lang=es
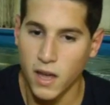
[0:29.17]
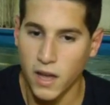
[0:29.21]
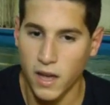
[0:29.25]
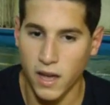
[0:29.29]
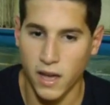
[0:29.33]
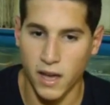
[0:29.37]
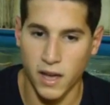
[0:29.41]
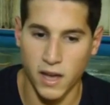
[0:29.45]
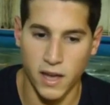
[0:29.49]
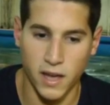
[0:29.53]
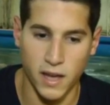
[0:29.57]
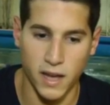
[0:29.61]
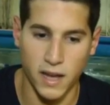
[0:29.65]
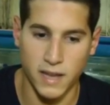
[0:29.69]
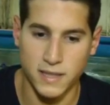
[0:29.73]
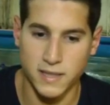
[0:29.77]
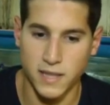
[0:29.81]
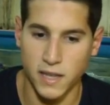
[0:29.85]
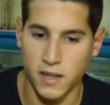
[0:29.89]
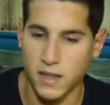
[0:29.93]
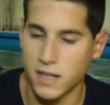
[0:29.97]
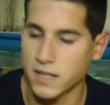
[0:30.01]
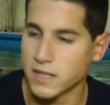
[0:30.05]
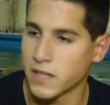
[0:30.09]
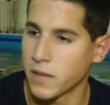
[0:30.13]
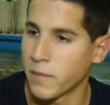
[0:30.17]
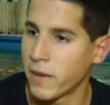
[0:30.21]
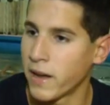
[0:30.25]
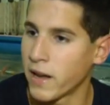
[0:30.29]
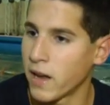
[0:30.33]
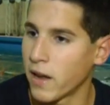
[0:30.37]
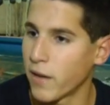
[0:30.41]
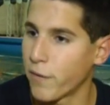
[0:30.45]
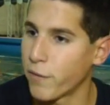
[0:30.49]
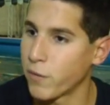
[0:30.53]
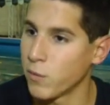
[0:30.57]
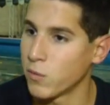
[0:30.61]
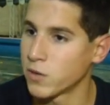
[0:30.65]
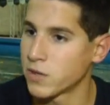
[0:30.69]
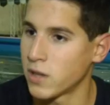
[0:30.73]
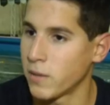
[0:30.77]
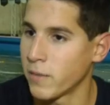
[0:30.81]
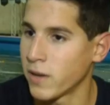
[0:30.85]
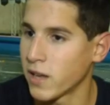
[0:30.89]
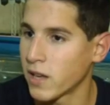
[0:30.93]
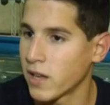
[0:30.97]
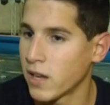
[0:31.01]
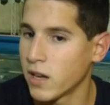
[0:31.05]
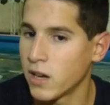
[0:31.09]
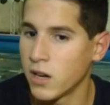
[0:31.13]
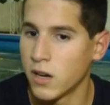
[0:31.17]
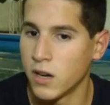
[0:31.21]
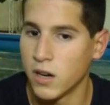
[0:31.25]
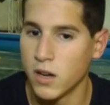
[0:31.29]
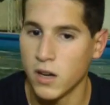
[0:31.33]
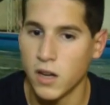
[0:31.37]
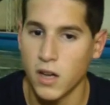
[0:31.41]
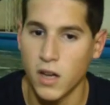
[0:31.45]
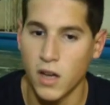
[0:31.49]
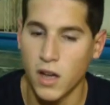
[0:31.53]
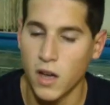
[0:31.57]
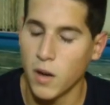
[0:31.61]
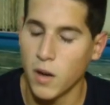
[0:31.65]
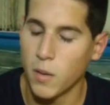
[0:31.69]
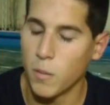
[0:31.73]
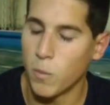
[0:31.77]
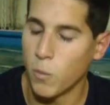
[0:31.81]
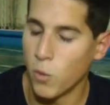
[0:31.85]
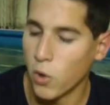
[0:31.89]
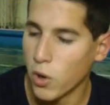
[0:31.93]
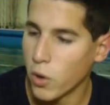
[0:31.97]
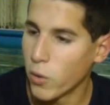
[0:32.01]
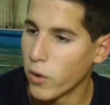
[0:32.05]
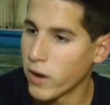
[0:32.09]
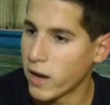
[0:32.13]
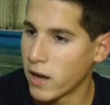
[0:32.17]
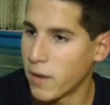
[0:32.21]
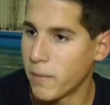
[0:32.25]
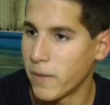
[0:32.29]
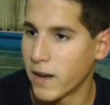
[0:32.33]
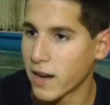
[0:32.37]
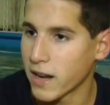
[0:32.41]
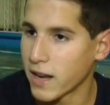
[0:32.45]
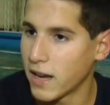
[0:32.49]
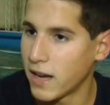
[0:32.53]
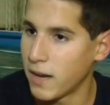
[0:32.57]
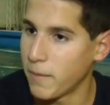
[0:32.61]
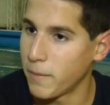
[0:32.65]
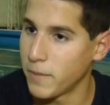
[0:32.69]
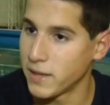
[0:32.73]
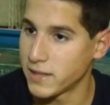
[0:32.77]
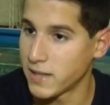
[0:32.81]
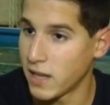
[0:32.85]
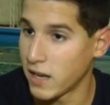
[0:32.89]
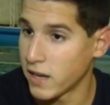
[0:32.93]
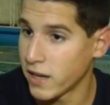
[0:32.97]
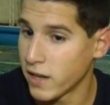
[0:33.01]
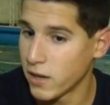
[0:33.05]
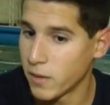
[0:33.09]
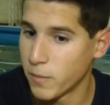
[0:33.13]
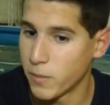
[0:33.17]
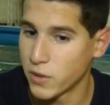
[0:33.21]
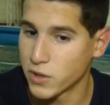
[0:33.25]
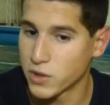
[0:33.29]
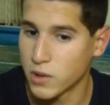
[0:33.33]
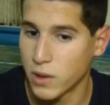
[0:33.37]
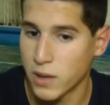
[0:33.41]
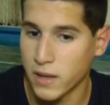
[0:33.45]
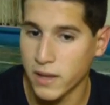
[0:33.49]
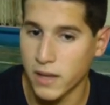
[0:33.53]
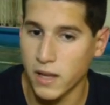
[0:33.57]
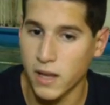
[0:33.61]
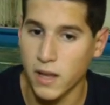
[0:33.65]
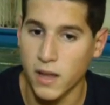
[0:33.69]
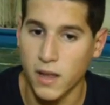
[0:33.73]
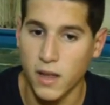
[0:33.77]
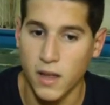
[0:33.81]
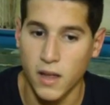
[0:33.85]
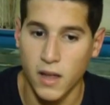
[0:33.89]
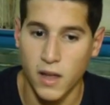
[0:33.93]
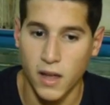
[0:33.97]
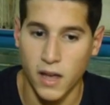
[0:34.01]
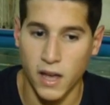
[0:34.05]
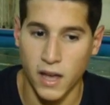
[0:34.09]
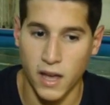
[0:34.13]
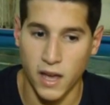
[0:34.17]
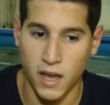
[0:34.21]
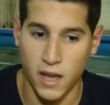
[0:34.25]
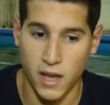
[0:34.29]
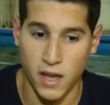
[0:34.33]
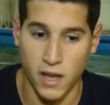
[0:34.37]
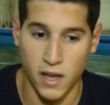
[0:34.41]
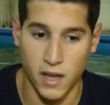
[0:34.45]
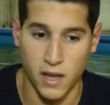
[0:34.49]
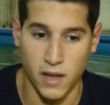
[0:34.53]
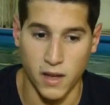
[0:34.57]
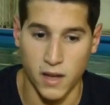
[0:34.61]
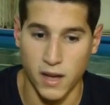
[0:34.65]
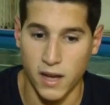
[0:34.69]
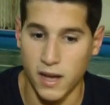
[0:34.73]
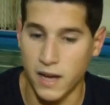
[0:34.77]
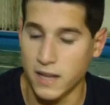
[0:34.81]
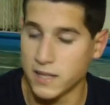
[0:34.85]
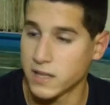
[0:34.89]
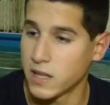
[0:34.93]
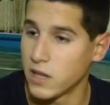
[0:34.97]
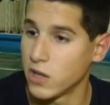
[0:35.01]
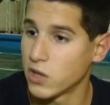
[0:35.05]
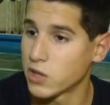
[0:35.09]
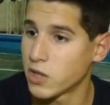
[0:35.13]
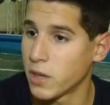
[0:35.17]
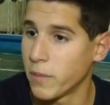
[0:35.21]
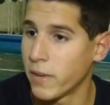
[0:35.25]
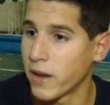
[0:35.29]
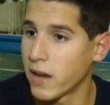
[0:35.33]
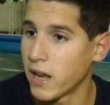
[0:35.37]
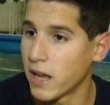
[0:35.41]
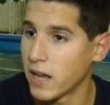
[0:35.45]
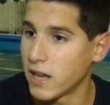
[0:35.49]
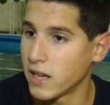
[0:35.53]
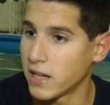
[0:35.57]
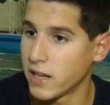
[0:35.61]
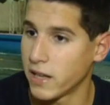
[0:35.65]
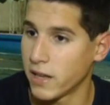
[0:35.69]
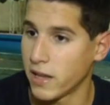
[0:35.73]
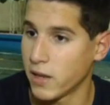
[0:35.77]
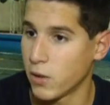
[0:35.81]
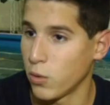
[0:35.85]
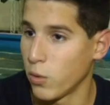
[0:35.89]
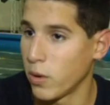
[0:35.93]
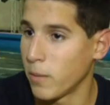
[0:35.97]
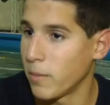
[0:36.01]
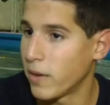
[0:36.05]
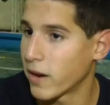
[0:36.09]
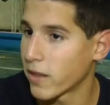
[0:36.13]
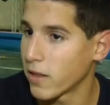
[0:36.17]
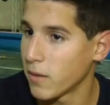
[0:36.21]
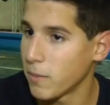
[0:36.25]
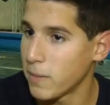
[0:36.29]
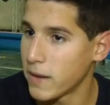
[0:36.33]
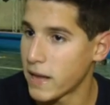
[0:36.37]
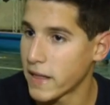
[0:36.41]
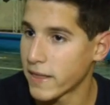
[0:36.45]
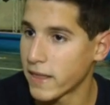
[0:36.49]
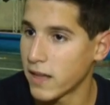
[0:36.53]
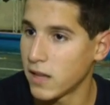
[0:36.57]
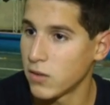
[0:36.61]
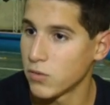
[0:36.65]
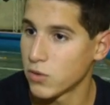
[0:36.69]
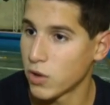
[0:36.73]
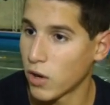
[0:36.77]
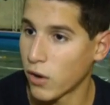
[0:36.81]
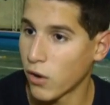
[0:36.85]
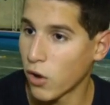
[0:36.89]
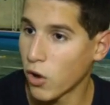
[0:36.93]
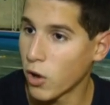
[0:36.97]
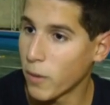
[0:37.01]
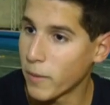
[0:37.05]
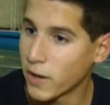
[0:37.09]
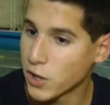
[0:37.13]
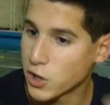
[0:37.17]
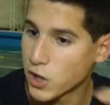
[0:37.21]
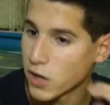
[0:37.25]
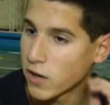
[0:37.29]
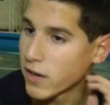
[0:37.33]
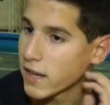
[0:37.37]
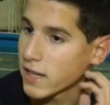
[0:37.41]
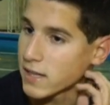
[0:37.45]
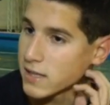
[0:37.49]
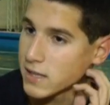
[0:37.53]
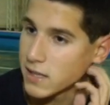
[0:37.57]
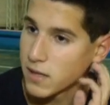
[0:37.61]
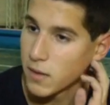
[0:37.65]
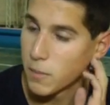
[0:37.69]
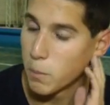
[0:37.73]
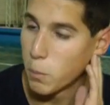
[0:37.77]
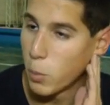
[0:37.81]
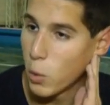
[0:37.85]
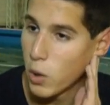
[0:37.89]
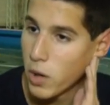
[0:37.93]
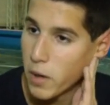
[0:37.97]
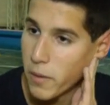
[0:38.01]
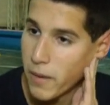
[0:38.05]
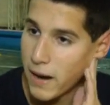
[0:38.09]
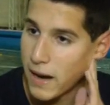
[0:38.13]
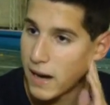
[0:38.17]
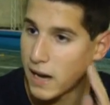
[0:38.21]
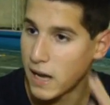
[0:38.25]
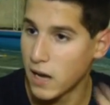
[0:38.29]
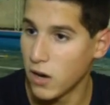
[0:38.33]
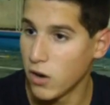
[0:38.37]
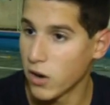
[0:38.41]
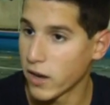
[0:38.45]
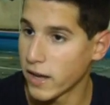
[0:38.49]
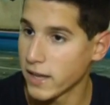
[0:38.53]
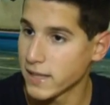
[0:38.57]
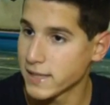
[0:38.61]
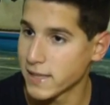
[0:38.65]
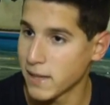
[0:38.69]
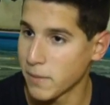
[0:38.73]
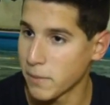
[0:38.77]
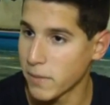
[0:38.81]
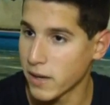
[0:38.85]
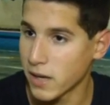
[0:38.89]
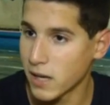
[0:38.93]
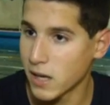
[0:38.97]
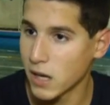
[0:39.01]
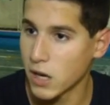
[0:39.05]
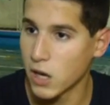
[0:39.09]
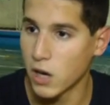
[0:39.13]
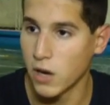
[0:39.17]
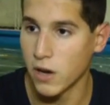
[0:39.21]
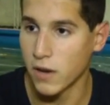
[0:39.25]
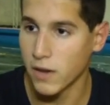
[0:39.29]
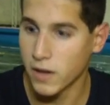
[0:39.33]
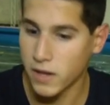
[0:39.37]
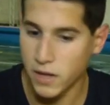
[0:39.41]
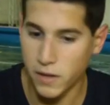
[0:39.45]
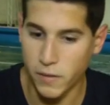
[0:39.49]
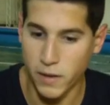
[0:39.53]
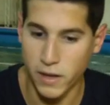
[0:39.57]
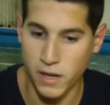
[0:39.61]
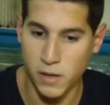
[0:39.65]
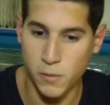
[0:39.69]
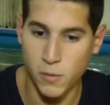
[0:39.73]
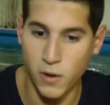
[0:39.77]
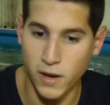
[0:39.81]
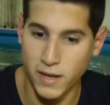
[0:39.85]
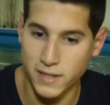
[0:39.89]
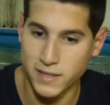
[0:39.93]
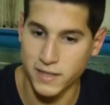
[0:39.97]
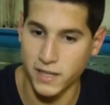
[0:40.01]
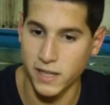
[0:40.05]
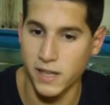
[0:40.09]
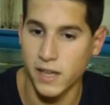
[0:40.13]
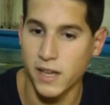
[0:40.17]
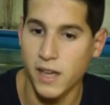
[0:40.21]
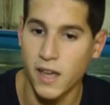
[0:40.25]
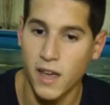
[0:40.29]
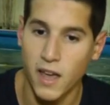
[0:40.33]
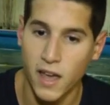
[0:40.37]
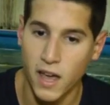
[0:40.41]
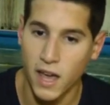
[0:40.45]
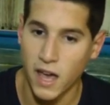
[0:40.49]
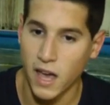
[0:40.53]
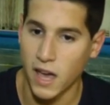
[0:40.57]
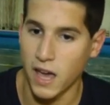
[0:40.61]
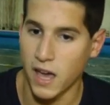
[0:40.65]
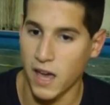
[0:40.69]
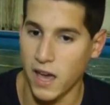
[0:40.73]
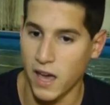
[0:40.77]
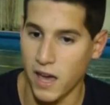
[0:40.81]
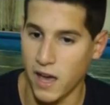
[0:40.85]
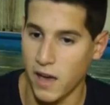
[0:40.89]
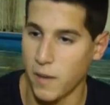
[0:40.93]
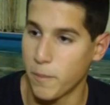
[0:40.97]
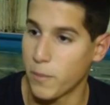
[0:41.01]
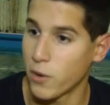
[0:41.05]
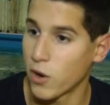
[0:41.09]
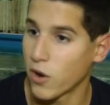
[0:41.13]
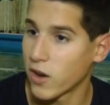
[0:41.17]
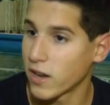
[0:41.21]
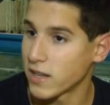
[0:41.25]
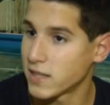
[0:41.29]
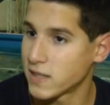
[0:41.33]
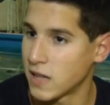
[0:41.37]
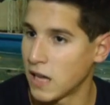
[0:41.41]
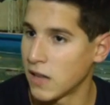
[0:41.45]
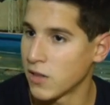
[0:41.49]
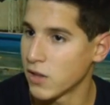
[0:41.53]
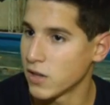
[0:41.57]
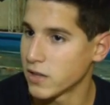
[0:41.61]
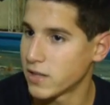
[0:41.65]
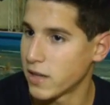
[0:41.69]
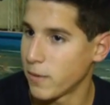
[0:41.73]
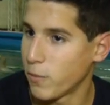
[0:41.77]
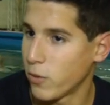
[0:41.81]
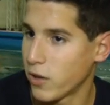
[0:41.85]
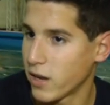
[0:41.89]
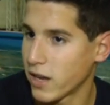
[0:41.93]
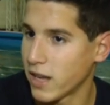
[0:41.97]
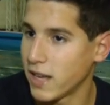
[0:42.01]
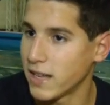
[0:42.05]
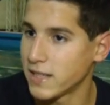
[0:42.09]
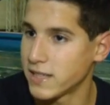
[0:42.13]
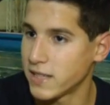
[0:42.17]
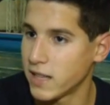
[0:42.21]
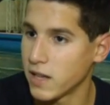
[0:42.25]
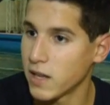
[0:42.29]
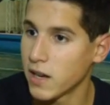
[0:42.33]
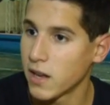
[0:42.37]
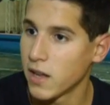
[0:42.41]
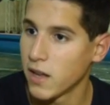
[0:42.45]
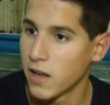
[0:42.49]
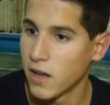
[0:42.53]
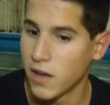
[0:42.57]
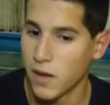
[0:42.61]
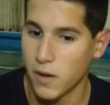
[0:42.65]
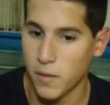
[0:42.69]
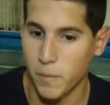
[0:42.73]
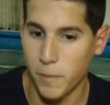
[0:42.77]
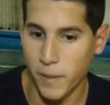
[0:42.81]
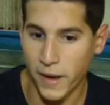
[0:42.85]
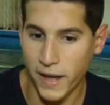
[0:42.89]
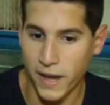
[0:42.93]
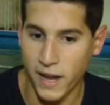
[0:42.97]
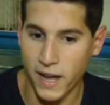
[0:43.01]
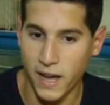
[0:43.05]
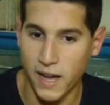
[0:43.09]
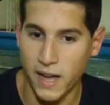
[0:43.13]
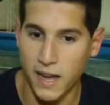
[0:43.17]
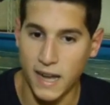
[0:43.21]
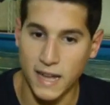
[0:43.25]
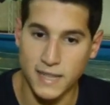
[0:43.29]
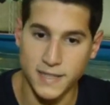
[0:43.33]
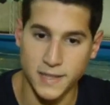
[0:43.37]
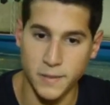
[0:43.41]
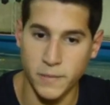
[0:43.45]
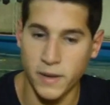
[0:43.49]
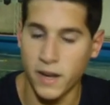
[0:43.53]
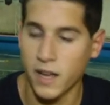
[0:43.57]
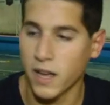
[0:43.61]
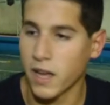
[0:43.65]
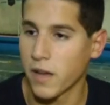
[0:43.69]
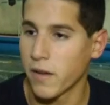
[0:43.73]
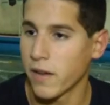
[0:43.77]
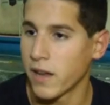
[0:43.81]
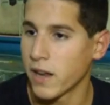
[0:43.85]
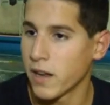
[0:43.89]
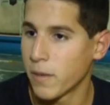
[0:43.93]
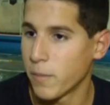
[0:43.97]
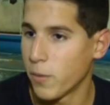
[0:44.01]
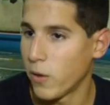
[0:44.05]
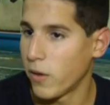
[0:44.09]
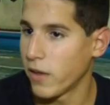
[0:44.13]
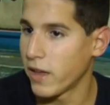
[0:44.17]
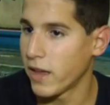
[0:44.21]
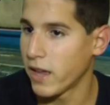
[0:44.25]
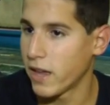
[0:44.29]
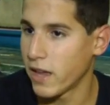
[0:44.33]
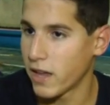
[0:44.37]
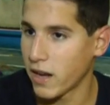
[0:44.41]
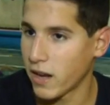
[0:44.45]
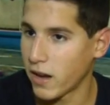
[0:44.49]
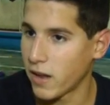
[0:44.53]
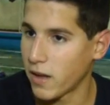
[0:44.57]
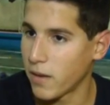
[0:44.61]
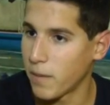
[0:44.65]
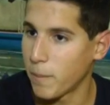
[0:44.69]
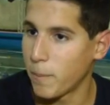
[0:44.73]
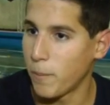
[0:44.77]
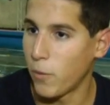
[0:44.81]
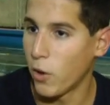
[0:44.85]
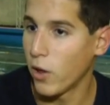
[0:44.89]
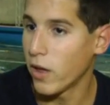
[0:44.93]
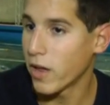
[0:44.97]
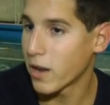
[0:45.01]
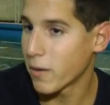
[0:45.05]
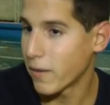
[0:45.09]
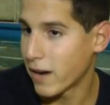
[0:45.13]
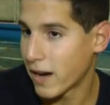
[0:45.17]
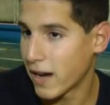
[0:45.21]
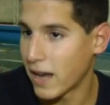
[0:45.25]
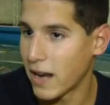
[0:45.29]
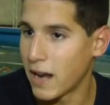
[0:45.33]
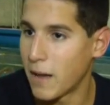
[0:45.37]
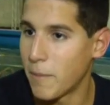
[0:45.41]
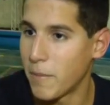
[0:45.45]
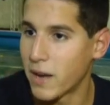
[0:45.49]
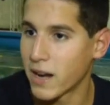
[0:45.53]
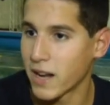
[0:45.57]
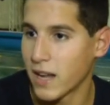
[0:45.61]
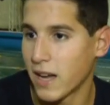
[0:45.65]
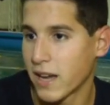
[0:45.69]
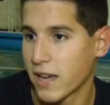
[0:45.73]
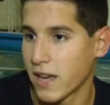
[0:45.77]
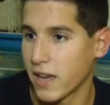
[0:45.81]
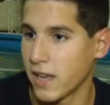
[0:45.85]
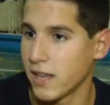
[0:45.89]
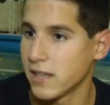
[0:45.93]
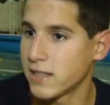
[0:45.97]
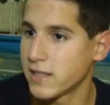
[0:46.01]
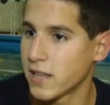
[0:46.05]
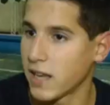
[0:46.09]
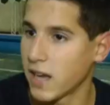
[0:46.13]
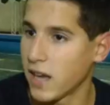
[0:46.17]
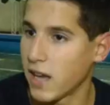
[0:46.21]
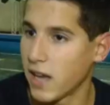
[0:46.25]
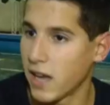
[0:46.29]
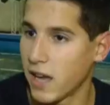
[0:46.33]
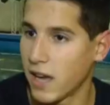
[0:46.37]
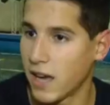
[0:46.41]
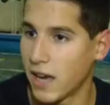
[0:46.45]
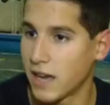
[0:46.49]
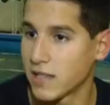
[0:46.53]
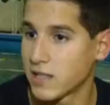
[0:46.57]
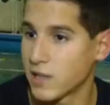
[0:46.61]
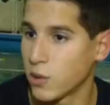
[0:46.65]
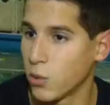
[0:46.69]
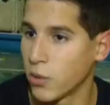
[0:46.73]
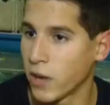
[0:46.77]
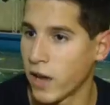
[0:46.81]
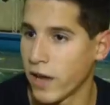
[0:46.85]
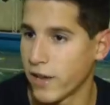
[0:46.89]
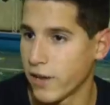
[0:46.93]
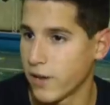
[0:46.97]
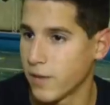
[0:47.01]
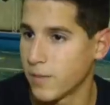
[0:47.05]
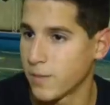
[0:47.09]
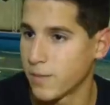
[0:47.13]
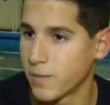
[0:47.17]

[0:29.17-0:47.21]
Eh, hace tres semanas fuimos a México, muy buenas marcas me salieron por suerte. Eh, hace dos semanas estuve en Mar del Plata, un torneo de mayores, pude bajar lo que hice en México y venimos así eh, progresando, se podría decir, para la semana que viene poder, poder bajar las marcas que hice hace un año.